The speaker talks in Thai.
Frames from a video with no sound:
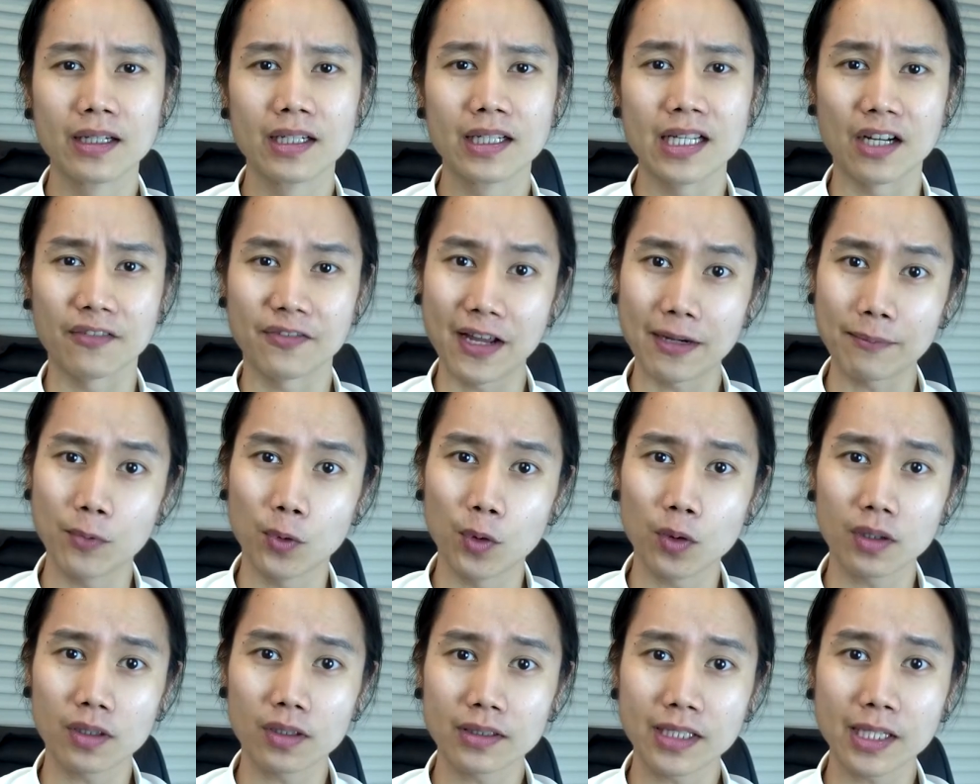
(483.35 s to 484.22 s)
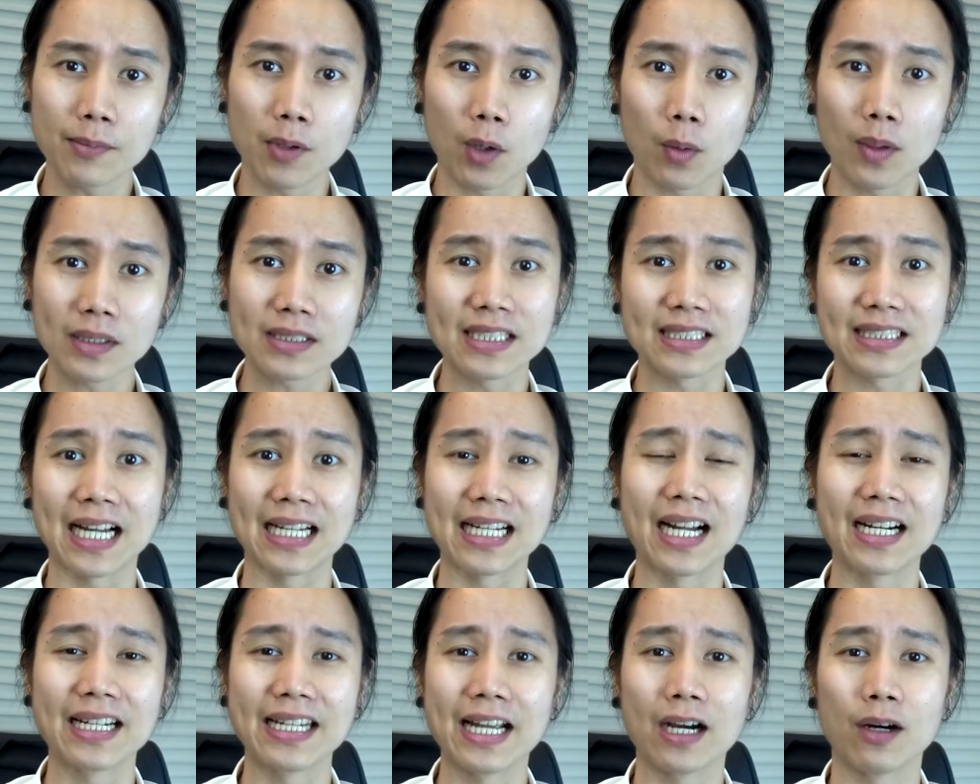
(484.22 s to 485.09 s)
อย่าง Facebook ที่บอกว่าสื่อสาร
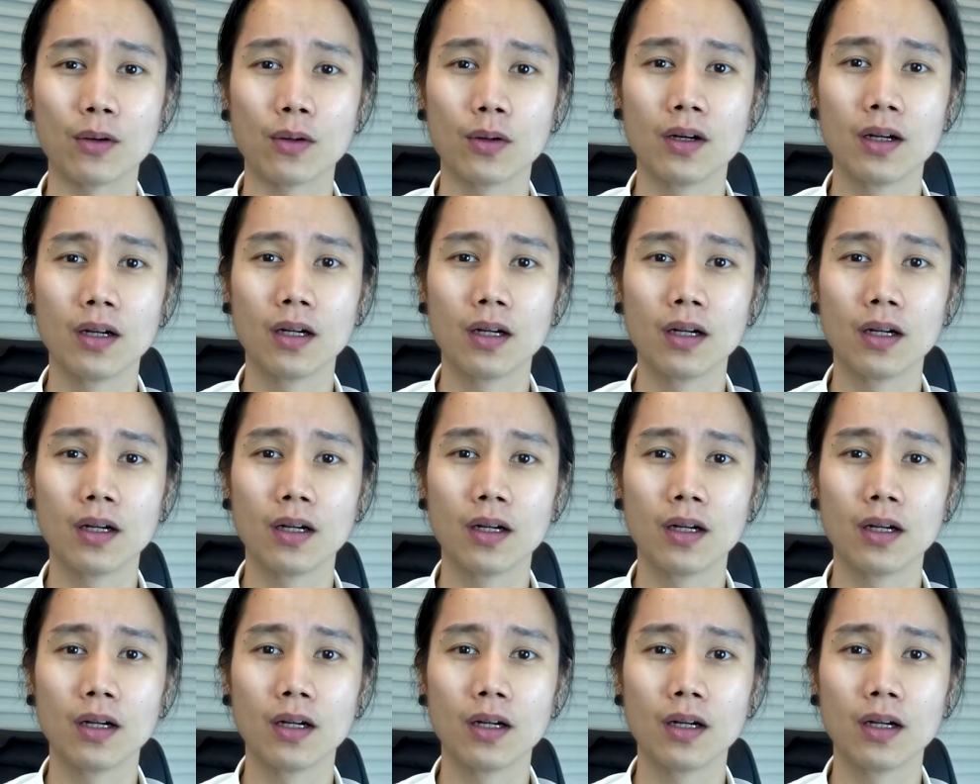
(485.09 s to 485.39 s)
ทางเดียว